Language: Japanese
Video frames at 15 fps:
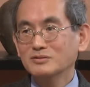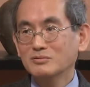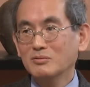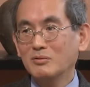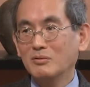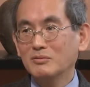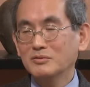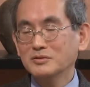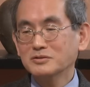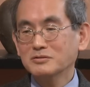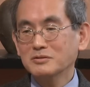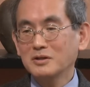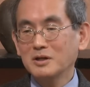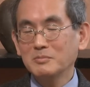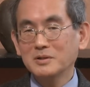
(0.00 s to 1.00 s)
そうで、そ
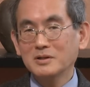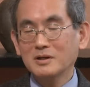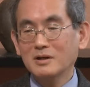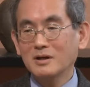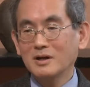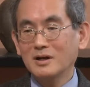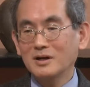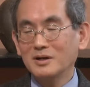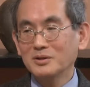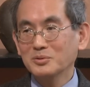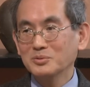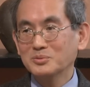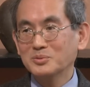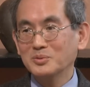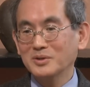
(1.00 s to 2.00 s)
れアメリカが
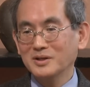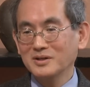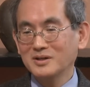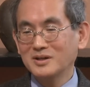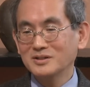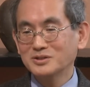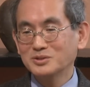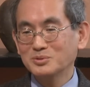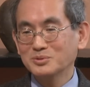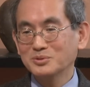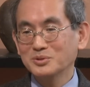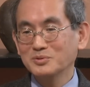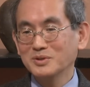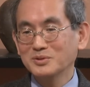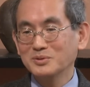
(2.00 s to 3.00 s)
よん島返還しろと
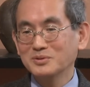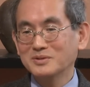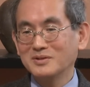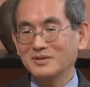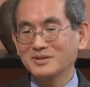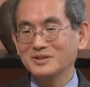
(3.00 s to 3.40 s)
言えと言ったわけ